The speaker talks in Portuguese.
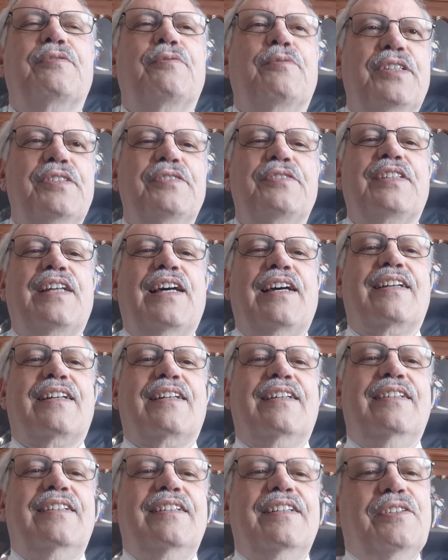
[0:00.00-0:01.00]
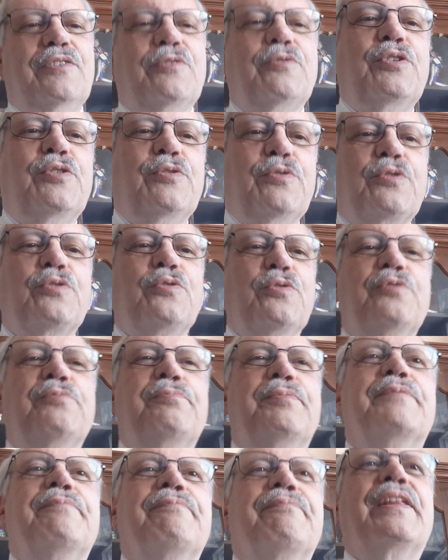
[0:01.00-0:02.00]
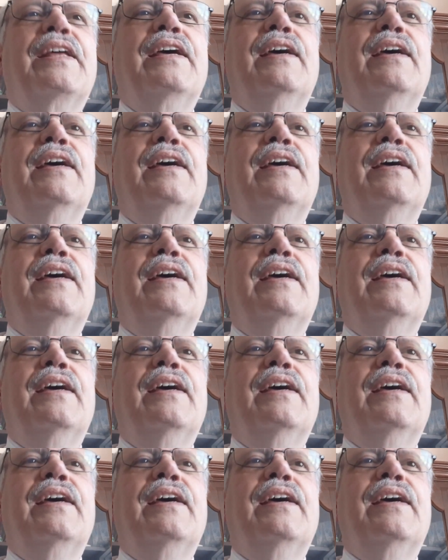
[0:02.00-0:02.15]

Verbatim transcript: no Instagram e no YouTube.